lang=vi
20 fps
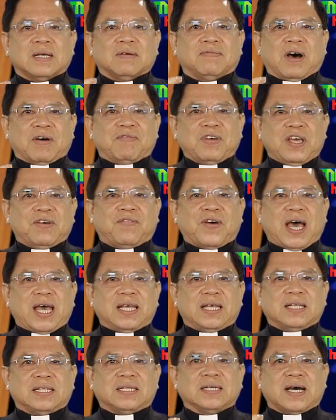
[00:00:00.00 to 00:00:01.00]
Và vì
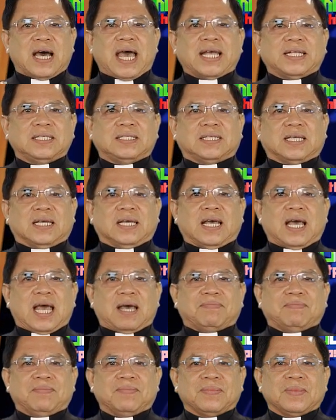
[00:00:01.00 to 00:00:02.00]
vậy, thưa anh chị
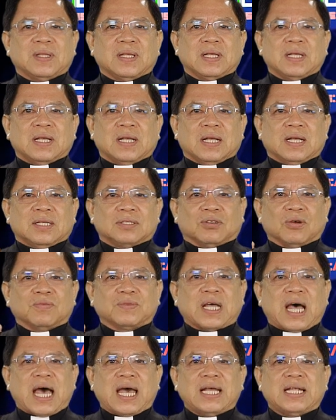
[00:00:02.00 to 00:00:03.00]
em,
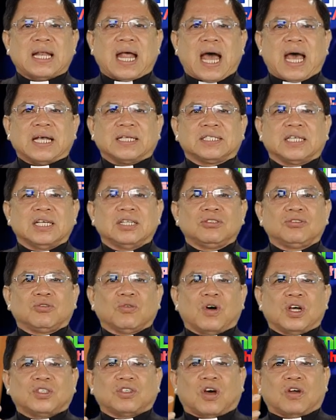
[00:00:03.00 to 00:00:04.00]
Chúng ta hãy nài xin
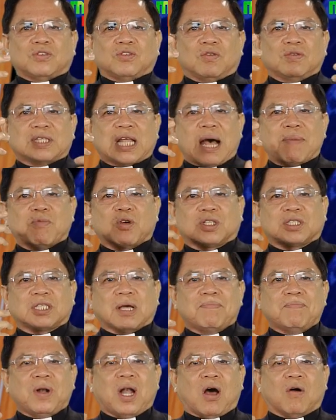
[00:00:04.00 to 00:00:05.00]
Chúa cho chúng ta một
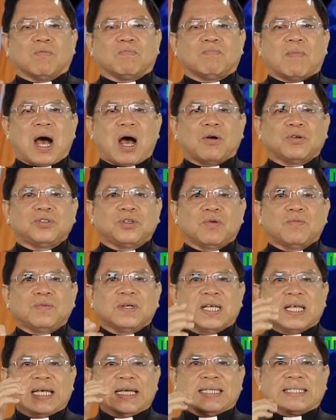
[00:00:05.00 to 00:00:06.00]
tấm lòng bao
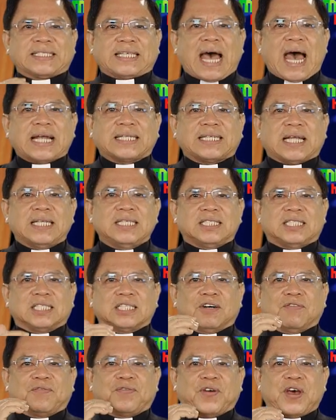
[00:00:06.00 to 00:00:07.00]
dung, xa tránh
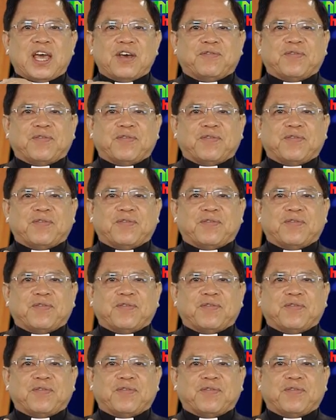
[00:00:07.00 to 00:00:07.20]
sự phê